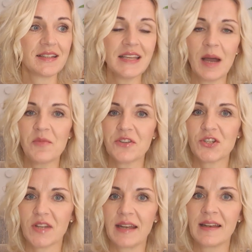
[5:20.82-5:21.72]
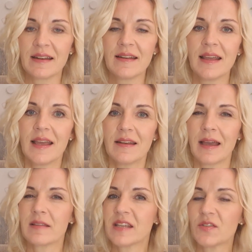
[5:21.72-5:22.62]
die haben verstanden,
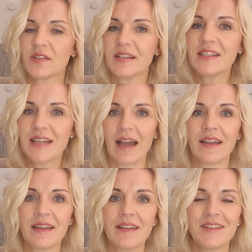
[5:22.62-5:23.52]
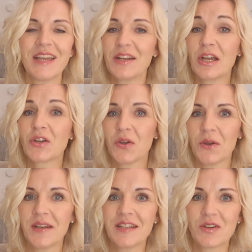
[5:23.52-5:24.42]
da ist etwas in Gange, ja, der
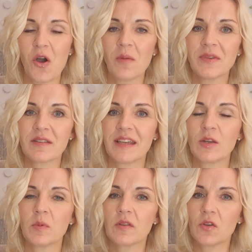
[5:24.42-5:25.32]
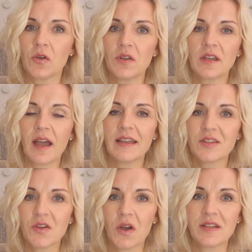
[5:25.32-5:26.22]
König kommt, es geht um das
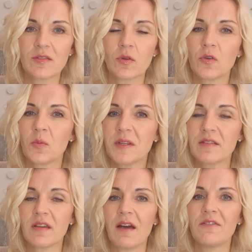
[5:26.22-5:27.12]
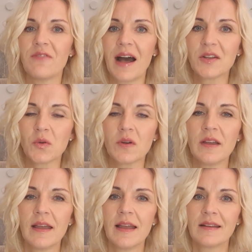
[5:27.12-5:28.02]
Königreich Gottes und um diese Erwartung,
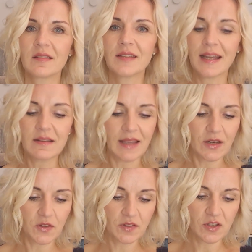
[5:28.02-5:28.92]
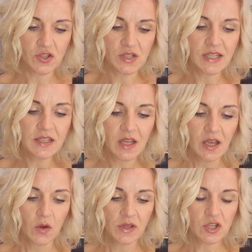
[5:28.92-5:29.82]
dass jetzt etwas geschieht
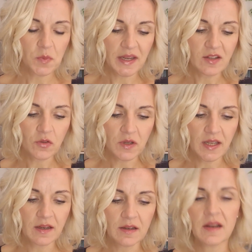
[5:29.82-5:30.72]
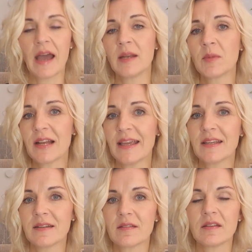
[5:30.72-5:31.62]
und er spricht zu ihnen in einem
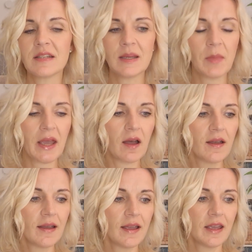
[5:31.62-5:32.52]
Gleichnis, in dem er